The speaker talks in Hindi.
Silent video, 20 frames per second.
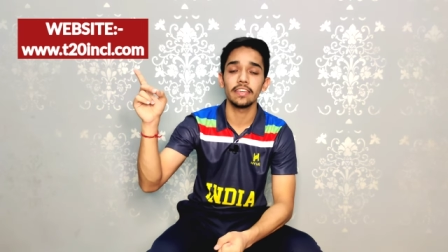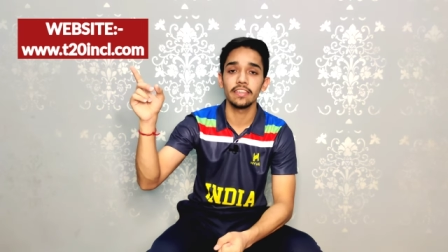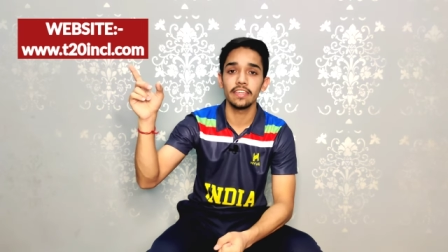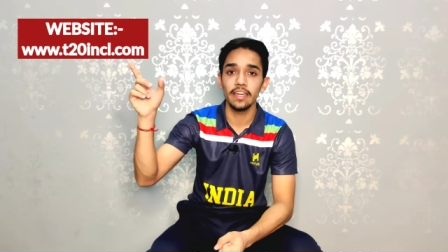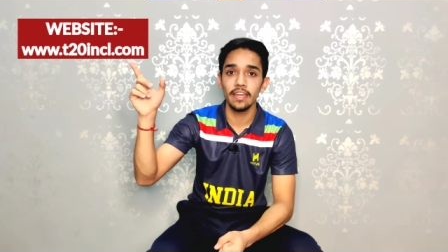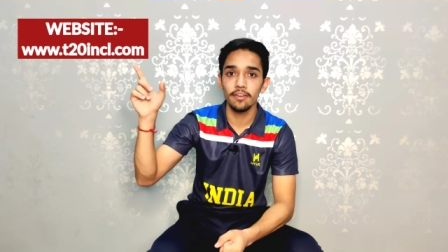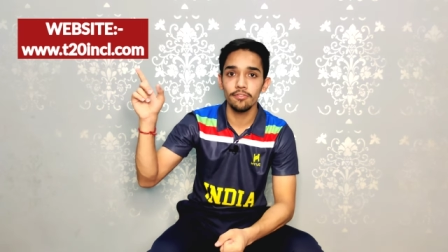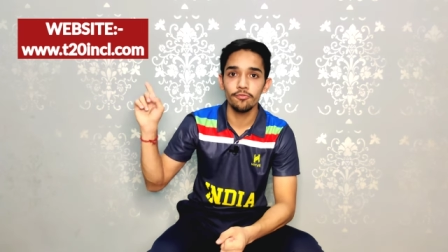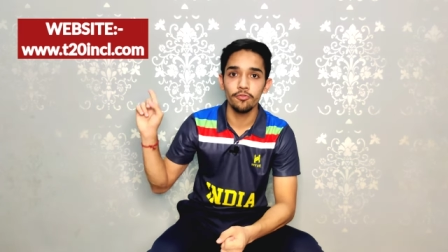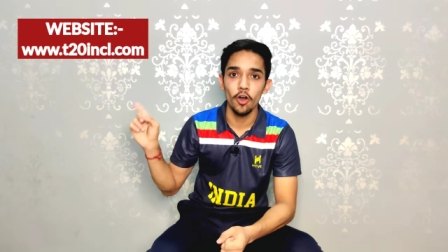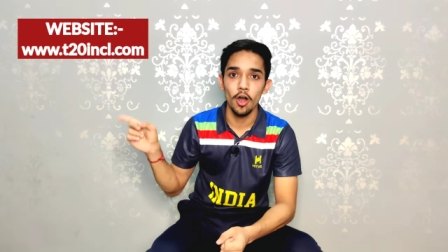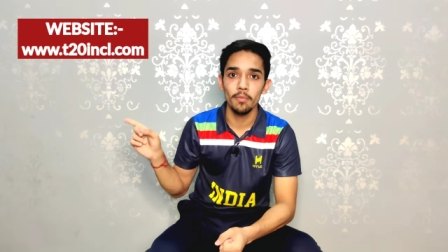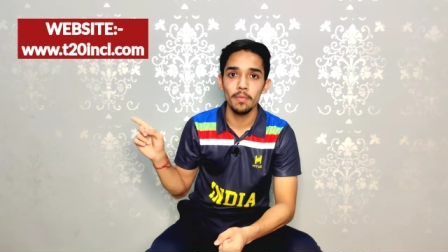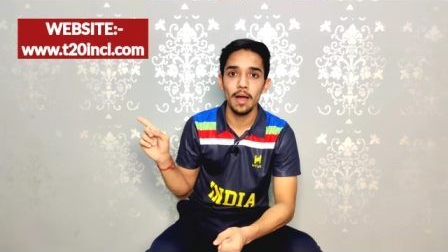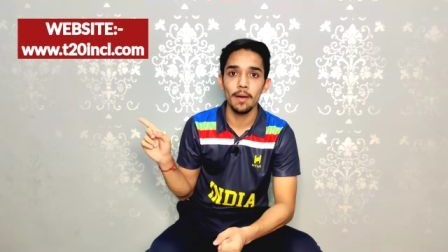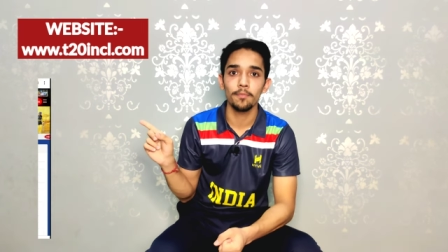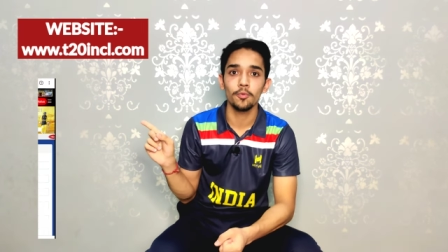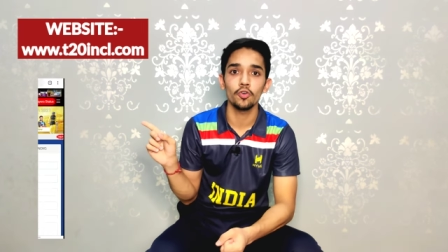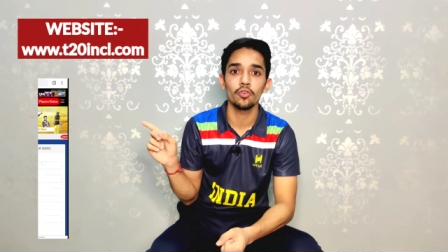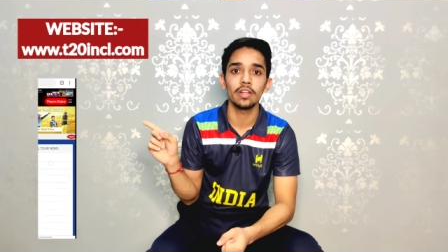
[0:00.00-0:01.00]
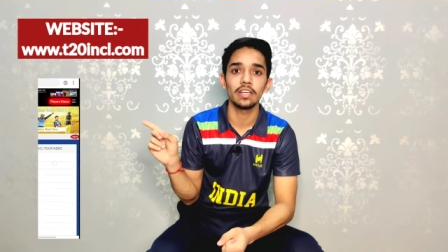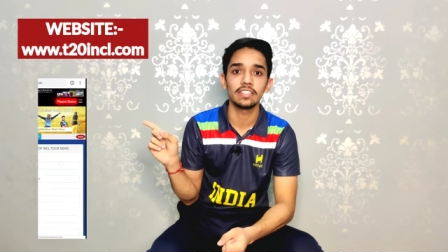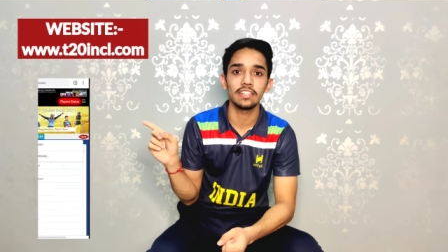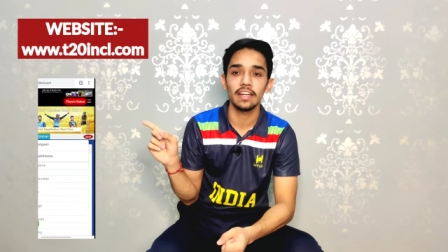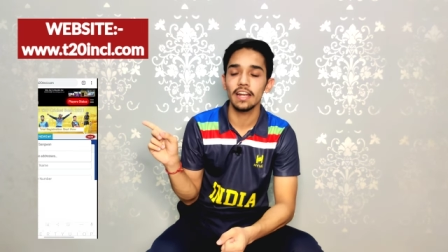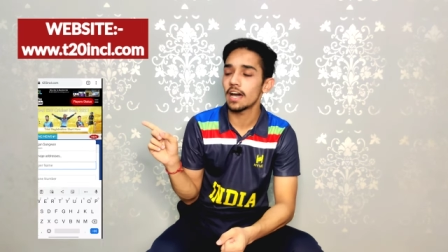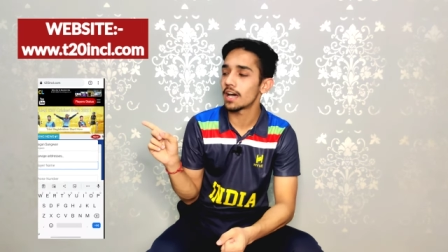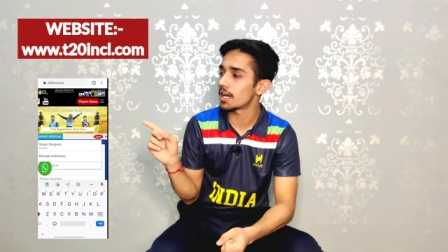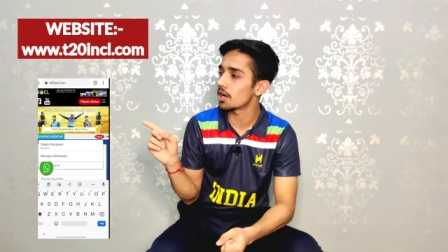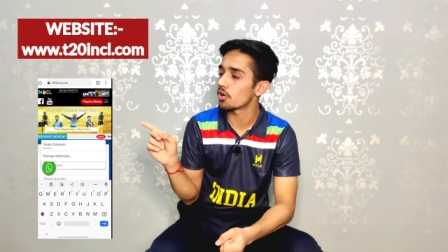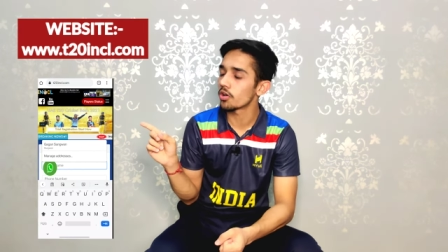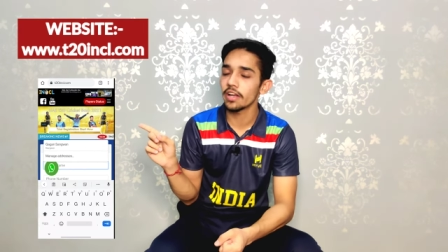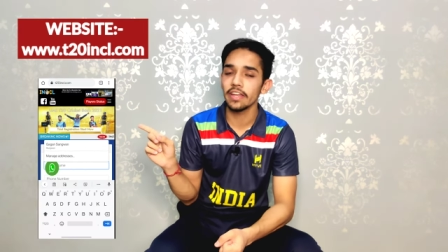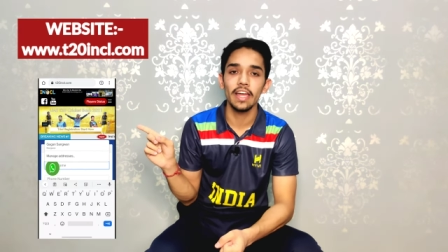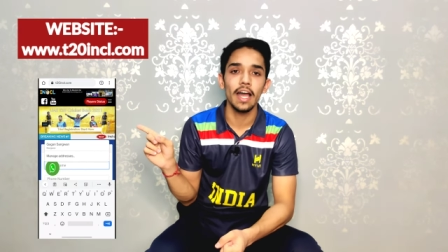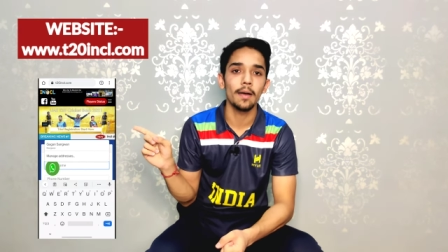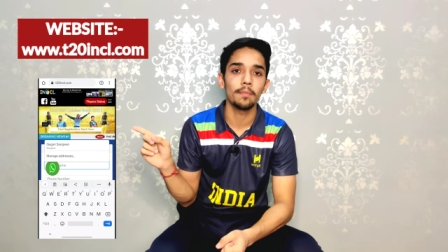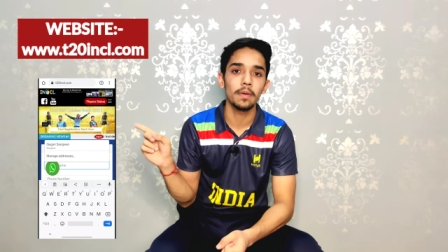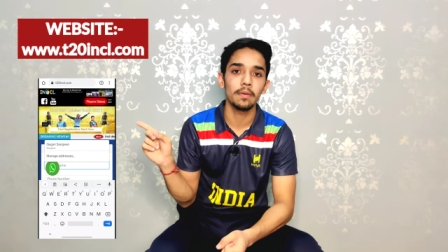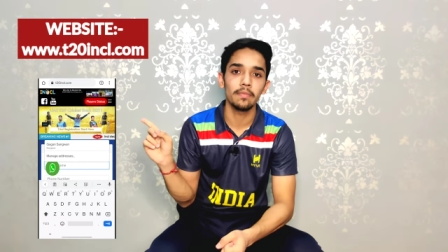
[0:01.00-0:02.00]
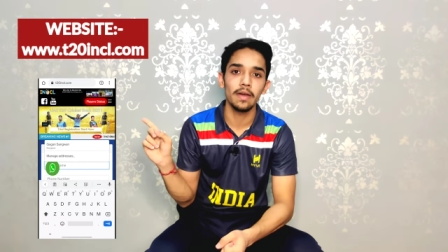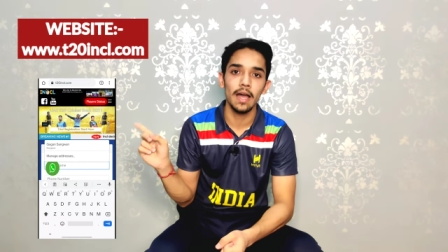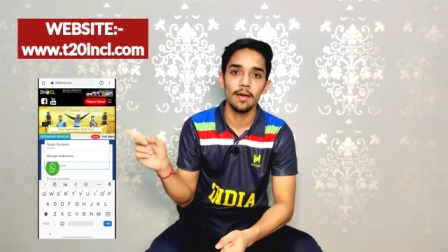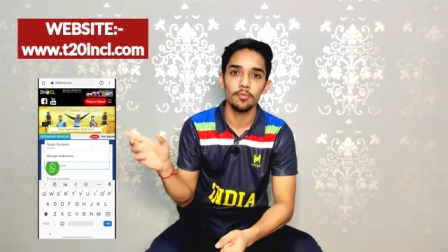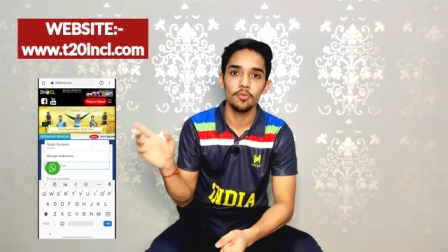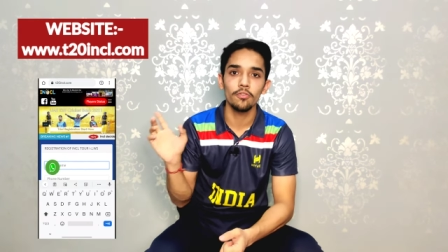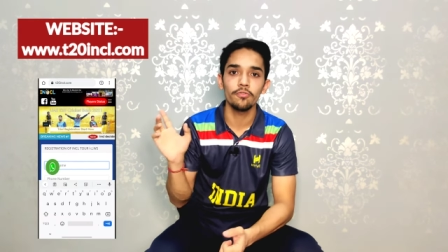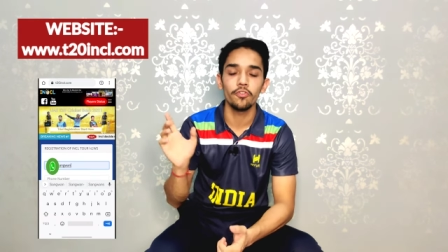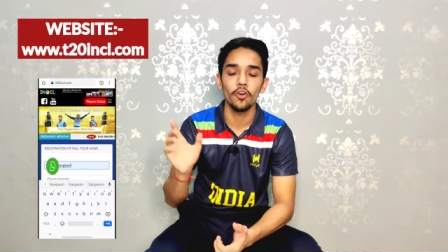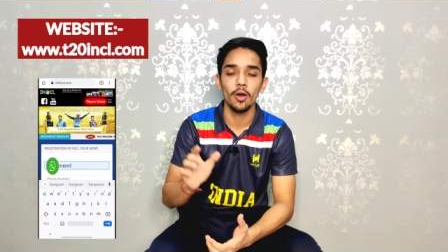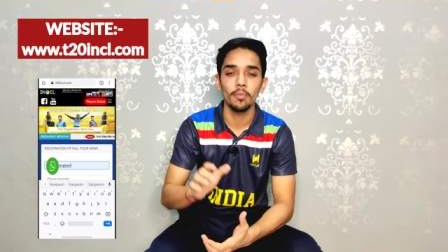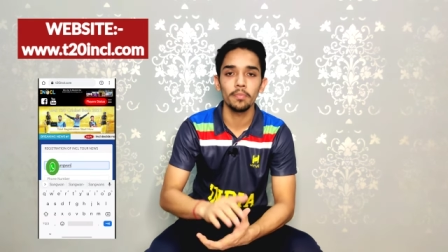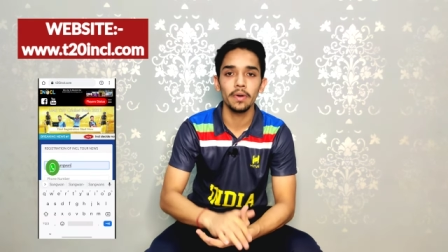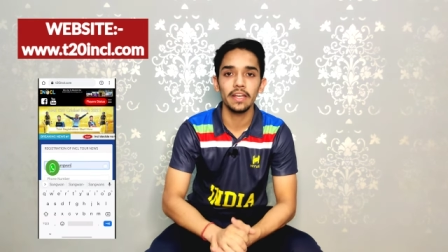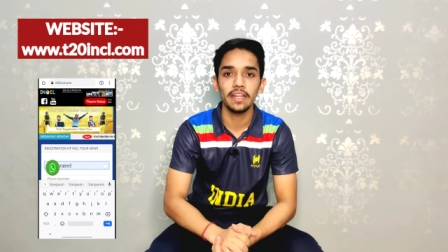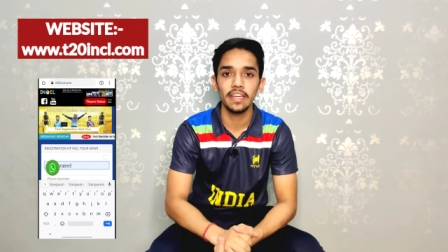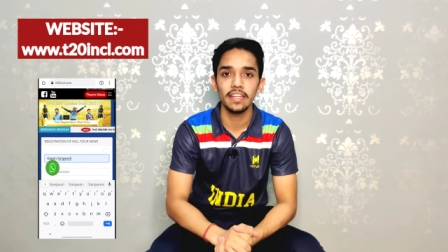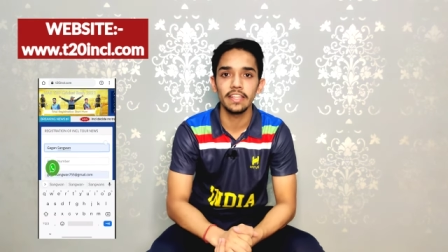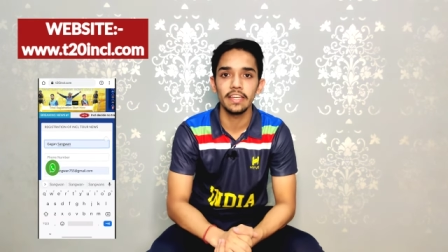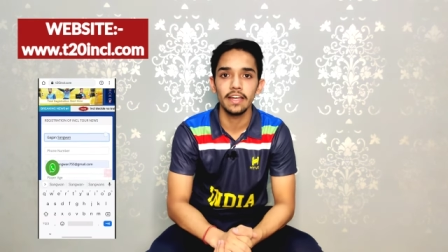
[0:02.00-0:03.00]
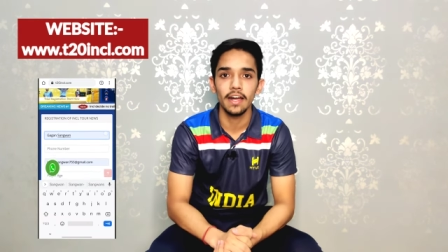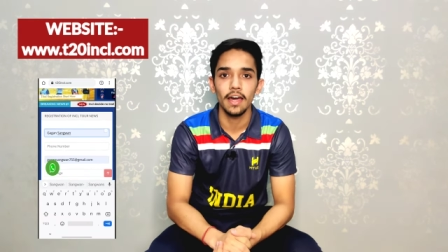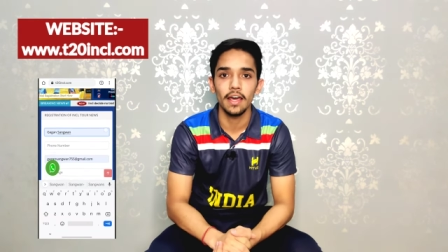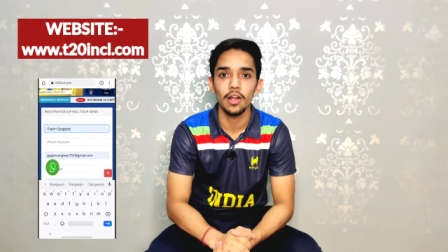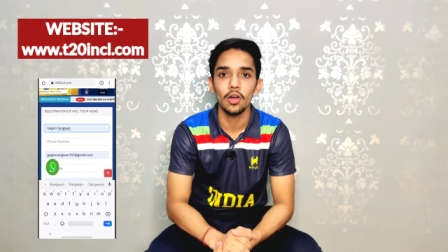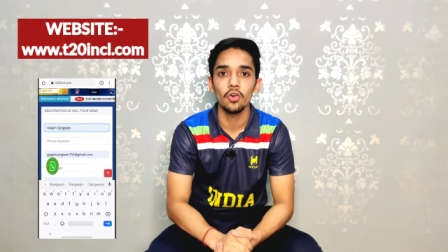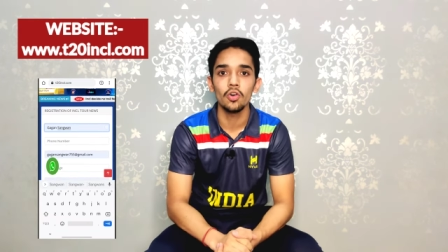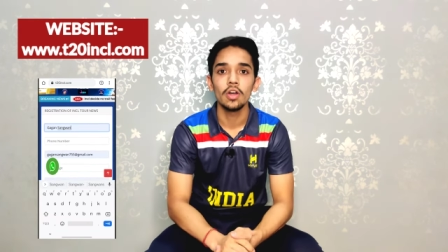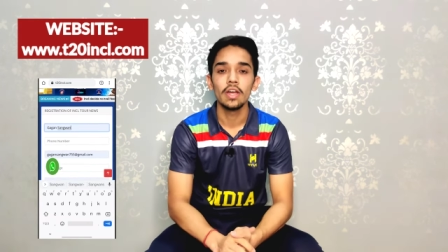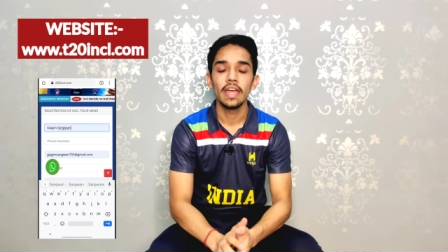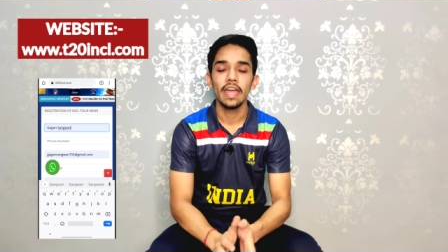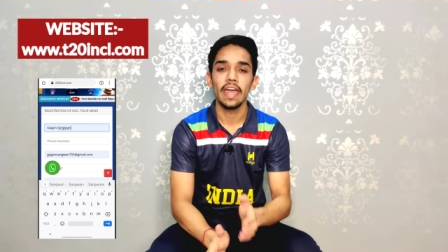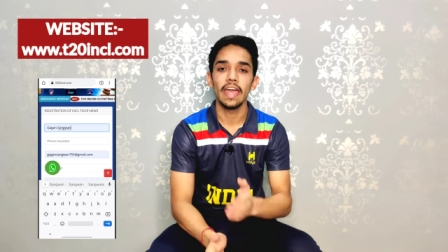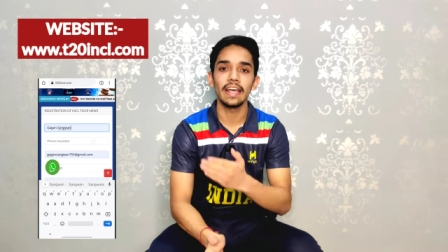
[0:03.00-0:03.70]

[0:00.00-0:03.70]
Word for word: ये फॉर्म आपको नजर आ रहा होगा यहाँ पे मैं आपको फॉर्म भर के दिखा रहा हूँ